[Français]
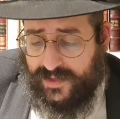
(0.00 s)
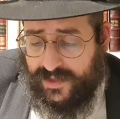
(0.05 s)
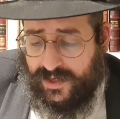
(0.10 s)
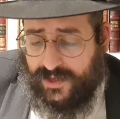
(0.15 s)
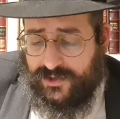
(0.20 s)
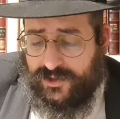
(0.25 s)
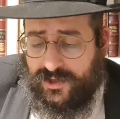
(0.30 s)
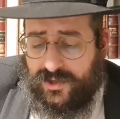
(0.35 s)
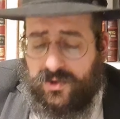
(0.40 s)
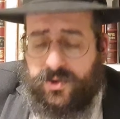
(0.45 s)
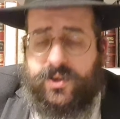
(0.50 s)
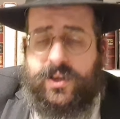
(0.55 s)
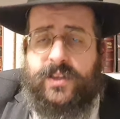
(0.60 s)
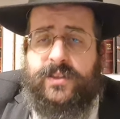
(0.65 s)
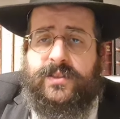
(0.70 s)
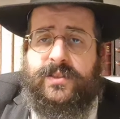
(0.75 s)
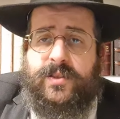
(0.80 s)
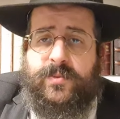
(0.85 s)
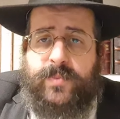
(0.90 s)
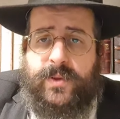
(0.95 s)
Rashi,
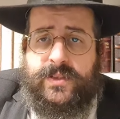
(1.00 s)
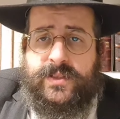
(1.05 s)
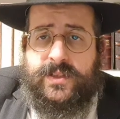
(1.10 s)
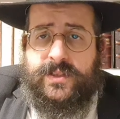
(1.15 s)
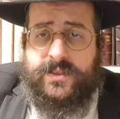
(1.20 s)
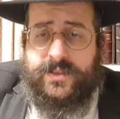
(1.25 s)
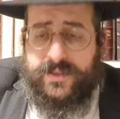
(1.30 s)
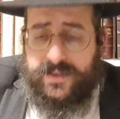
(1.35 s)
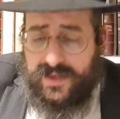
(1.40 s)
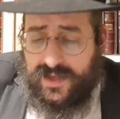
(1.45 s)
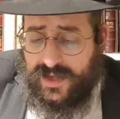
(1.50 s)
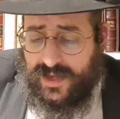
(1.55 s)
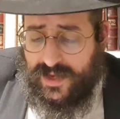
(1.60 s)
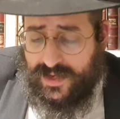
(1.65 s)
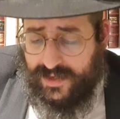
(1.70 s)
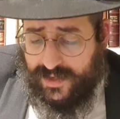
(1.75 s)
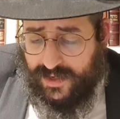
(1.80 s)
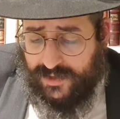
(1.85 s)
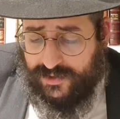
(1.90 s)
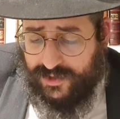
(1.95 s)
l'ochen, ce n'est pas ainsi.
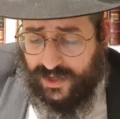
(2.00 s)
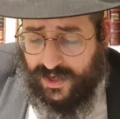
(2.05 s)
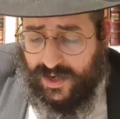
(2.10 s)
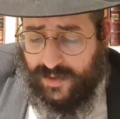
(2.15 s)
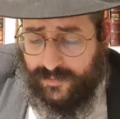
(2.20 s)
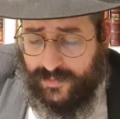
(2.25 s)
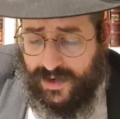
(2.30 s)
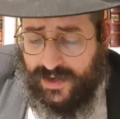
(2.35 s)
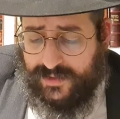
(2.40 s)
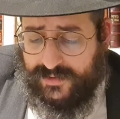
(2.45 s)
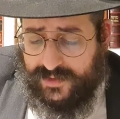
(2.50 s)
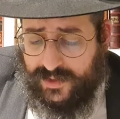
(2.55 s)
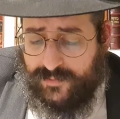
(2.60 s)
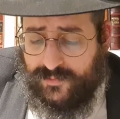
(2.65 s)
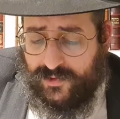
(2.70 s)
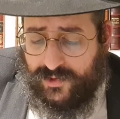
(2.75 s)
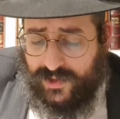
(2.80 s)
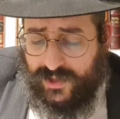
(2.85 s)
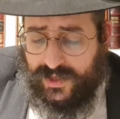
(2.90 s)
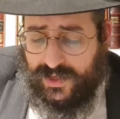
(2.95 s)
Kacher
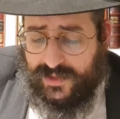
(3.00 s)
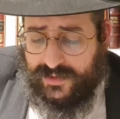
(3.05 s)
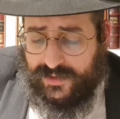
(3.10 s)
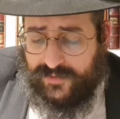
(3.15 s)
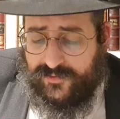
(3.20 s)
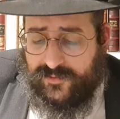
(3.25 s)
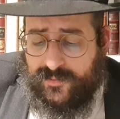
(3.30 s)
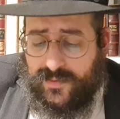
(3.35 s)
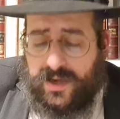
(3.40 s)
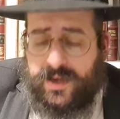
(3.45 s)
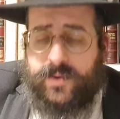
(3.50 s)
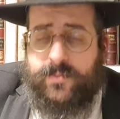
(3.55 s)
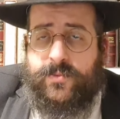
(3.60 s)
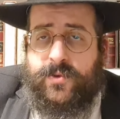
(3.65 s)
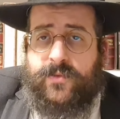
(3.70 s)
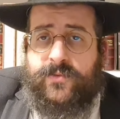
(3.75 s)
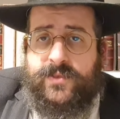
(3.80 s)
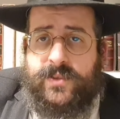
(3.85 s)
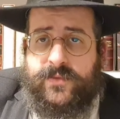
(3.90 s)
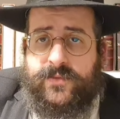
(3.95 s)
amartem lolich atafimachem,
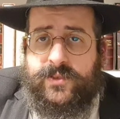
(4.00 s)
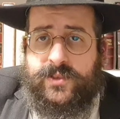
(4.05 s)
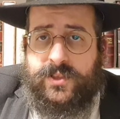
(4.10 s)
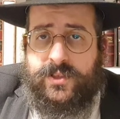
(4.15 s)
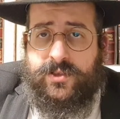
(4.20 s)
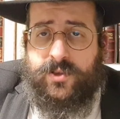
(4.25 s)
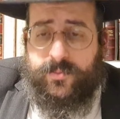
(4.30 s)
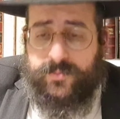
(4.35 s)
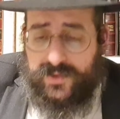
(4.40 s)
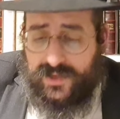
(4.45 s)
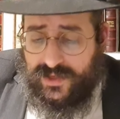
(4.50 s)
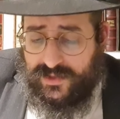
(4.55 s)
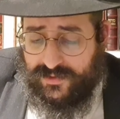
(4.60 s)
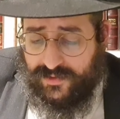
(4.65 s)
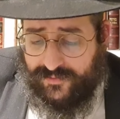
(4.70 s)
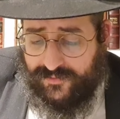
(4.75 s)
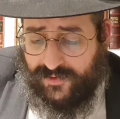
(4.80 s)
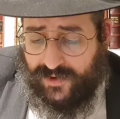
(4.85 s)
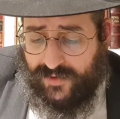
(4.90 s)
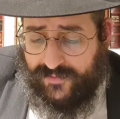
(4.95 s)
comme vous avez dit, d'emmener les
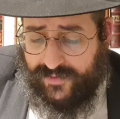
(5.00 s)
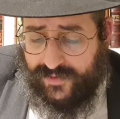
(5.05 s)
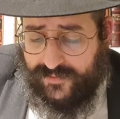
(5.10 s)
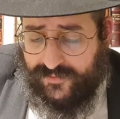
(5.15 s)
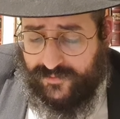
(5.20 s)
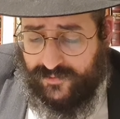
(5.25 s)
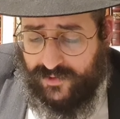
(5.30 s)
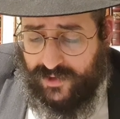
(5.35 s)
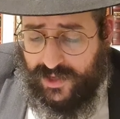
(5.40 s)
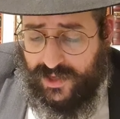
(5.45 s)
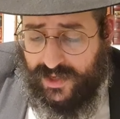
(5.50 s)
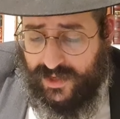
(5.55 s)
enfants avec vous.